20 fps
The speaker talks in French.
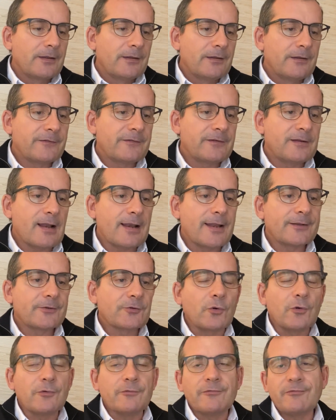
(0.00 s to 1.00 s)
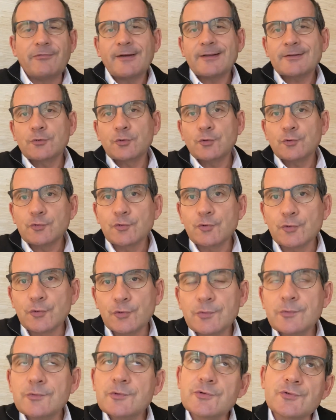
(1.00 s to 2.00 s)
C'est la lettre
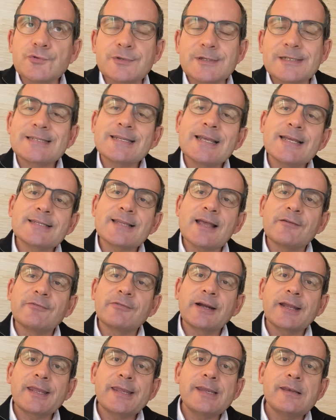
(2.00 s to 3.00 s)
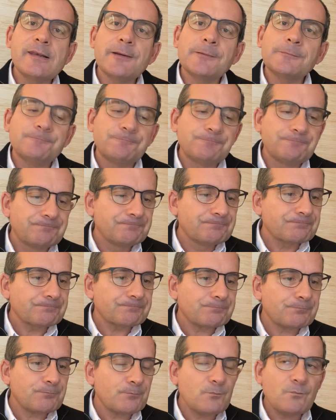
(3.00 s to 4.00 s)
22 du 16 avril
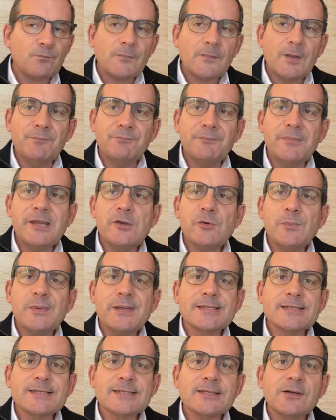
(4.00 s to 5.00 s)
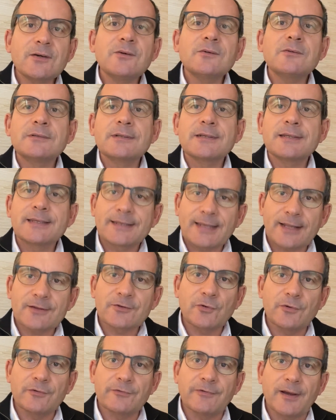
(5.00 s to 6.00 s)

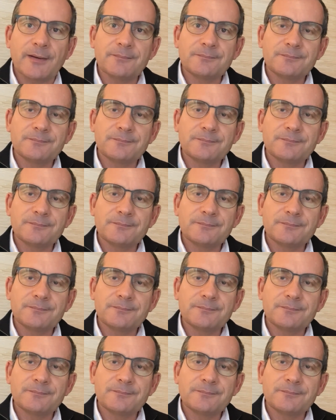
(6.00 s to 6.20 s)
1880.